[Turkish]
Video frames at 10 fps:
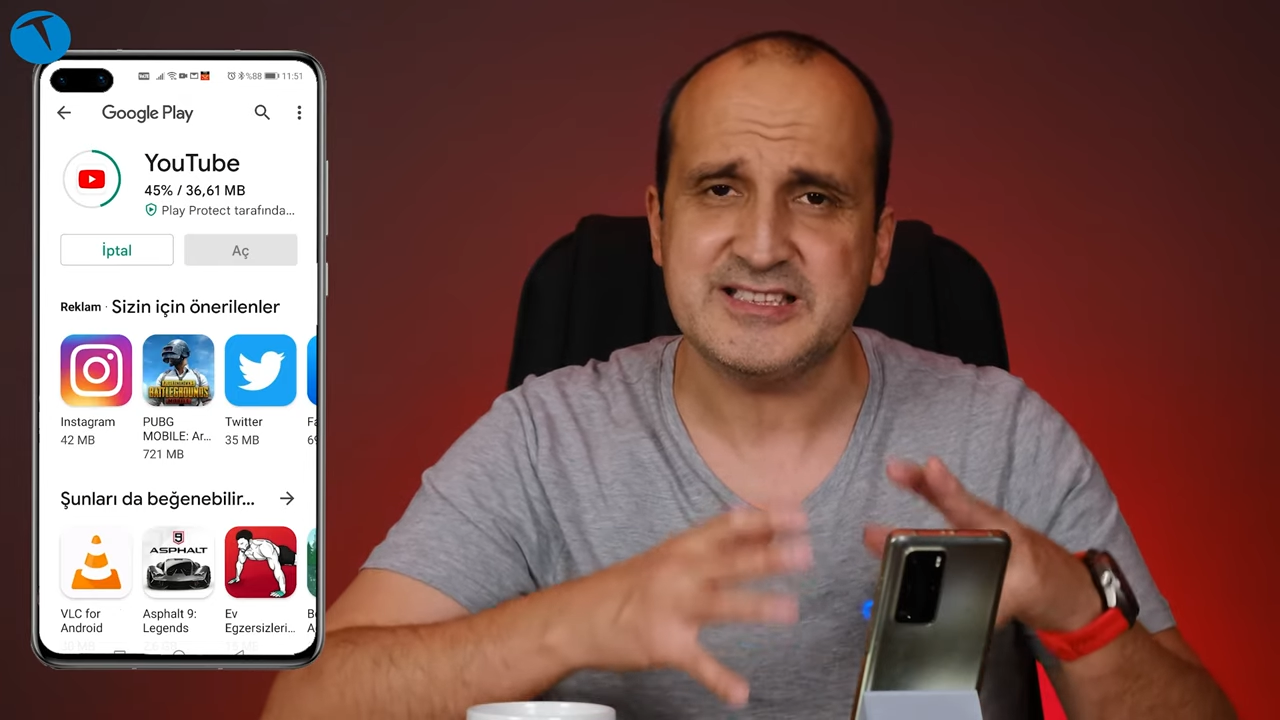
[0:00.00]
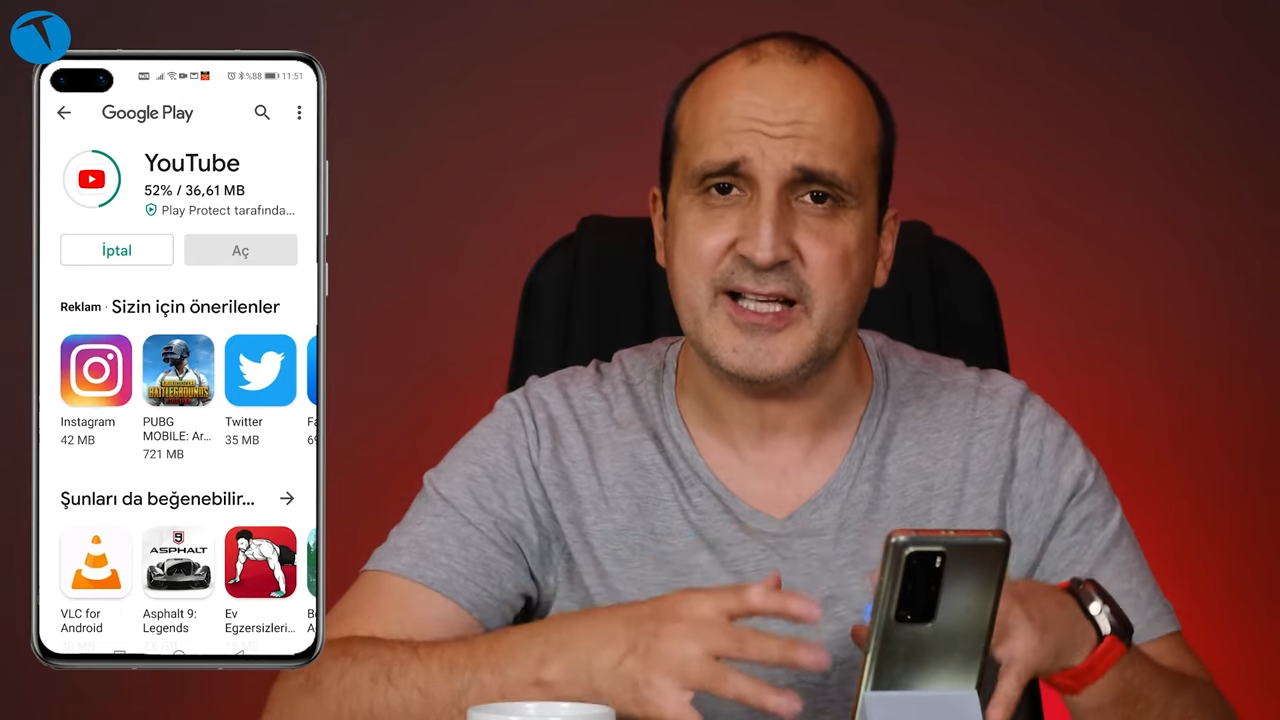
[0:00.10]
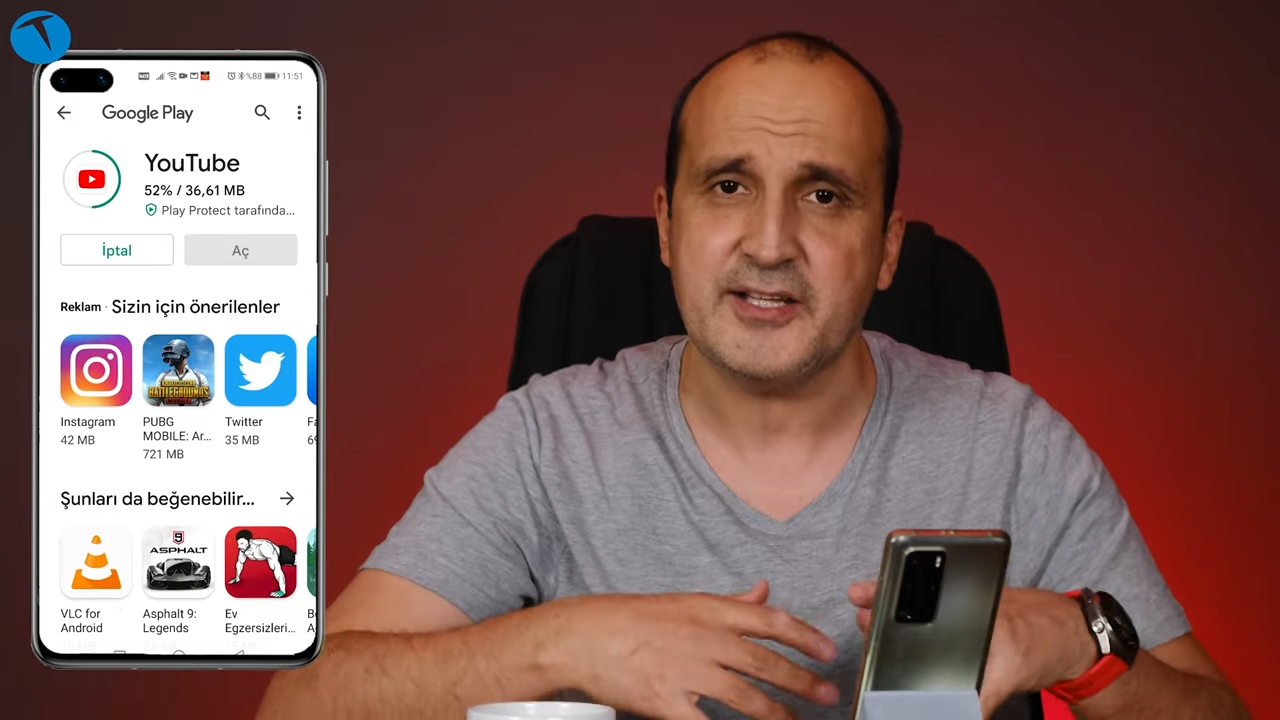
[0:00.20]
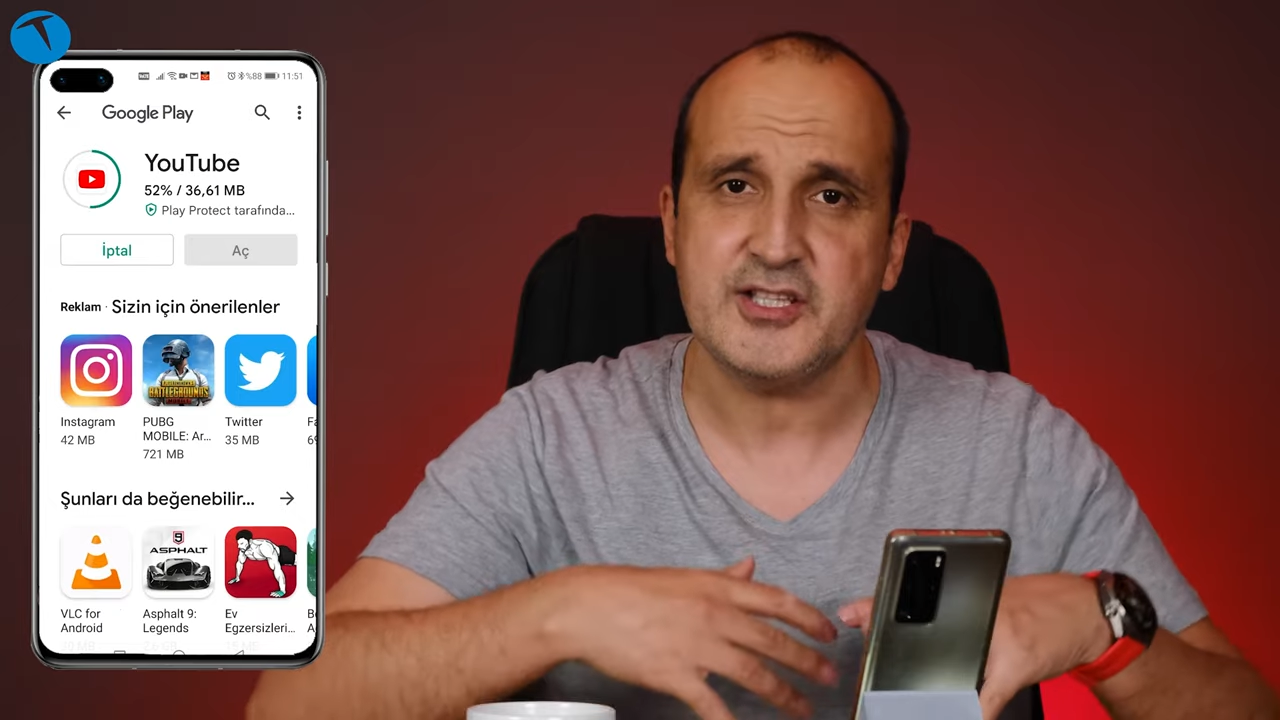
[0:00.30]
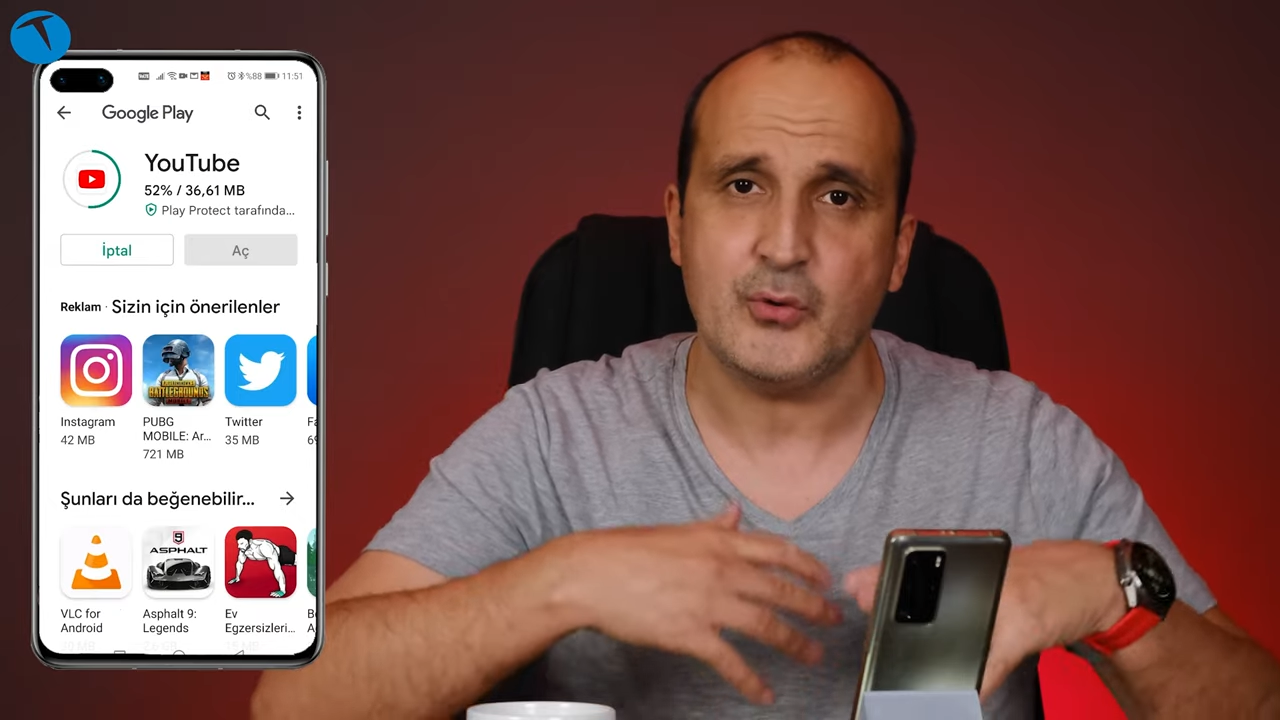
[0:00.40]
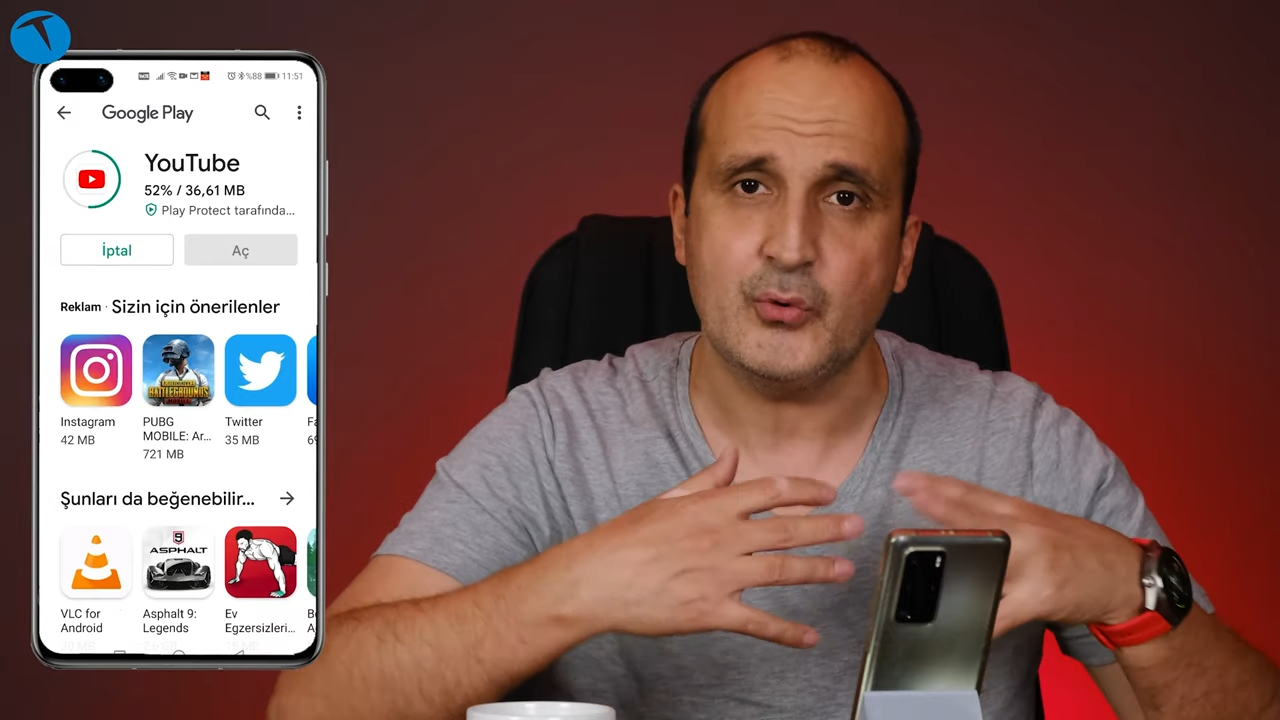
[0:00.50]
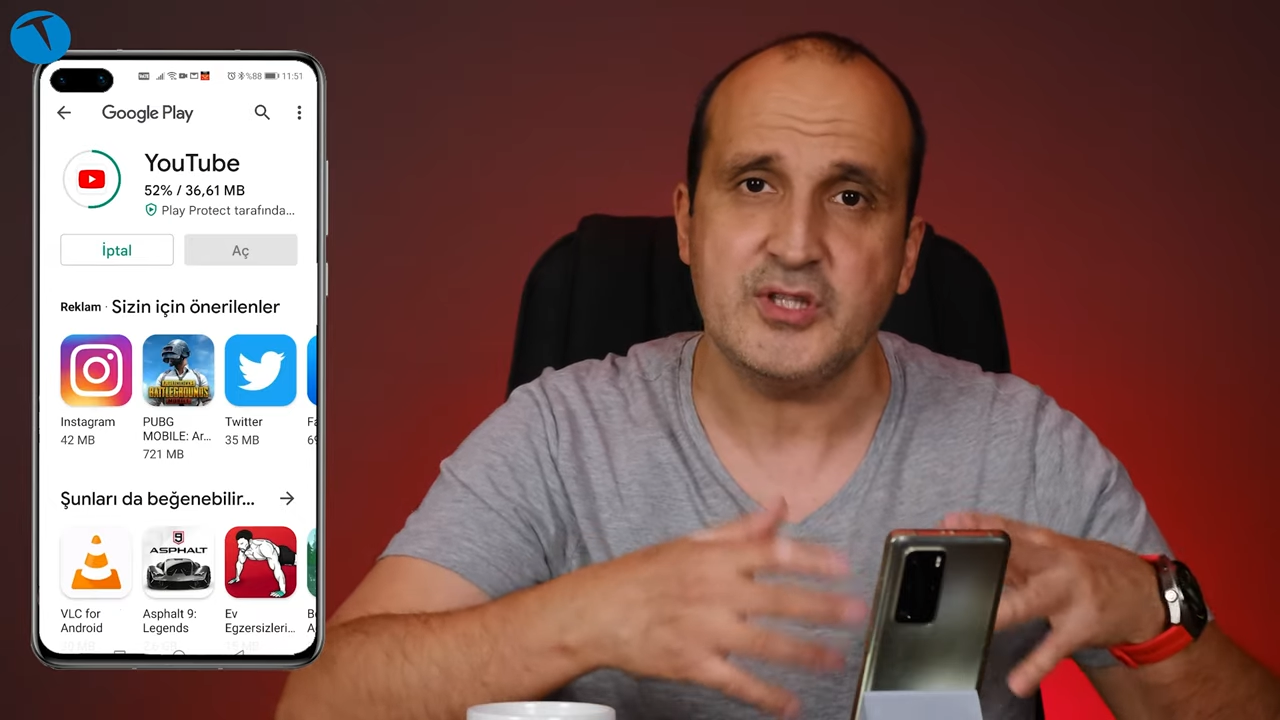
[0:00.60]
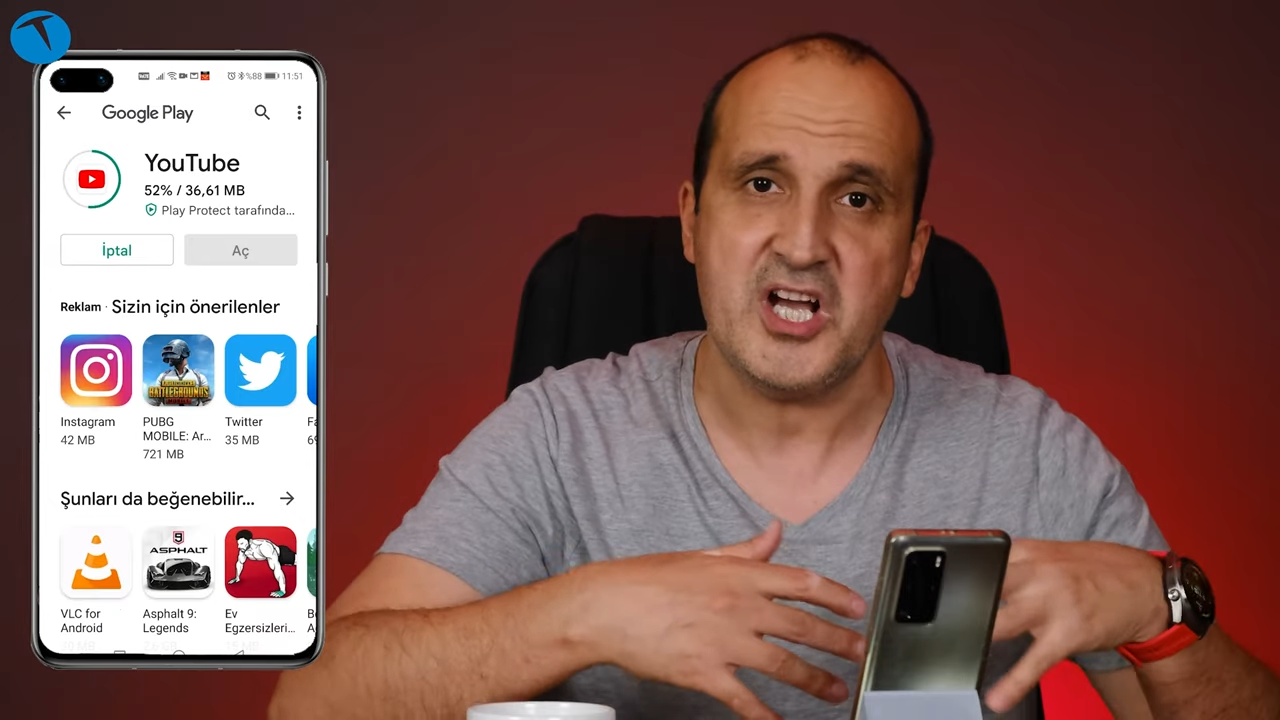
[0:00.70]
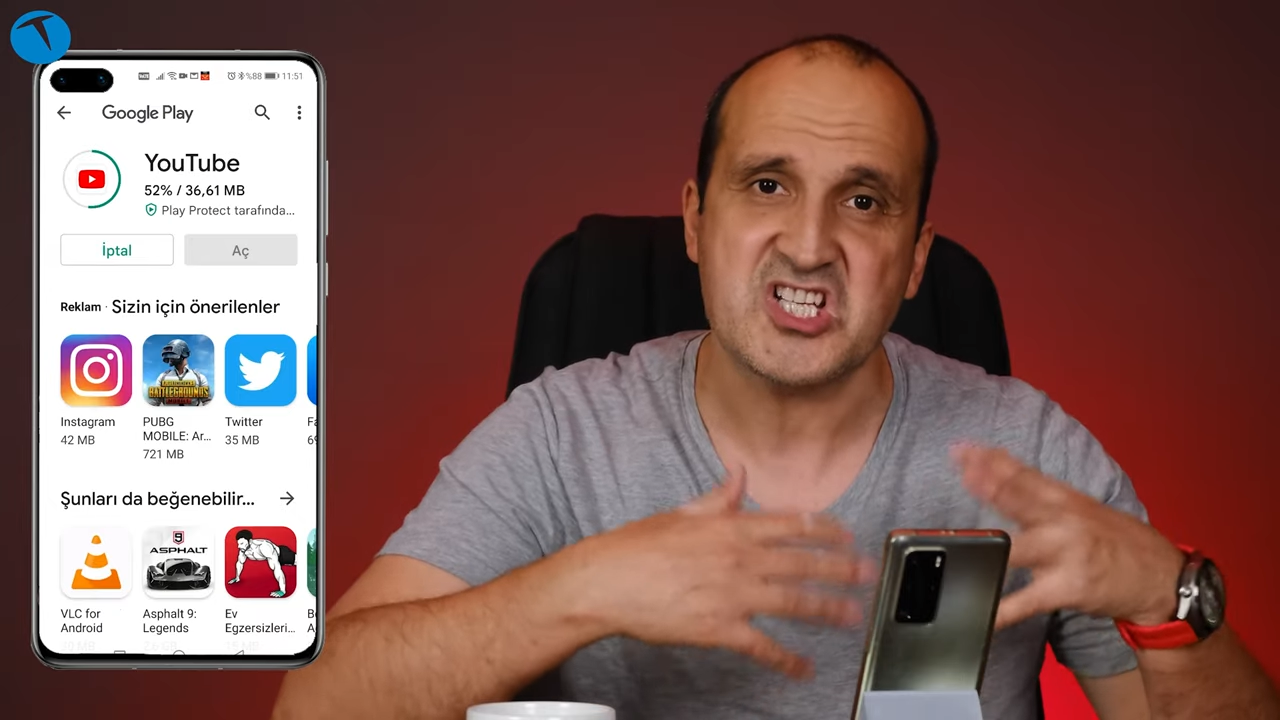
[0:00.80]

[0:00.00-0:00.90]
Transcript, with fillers: sadece onu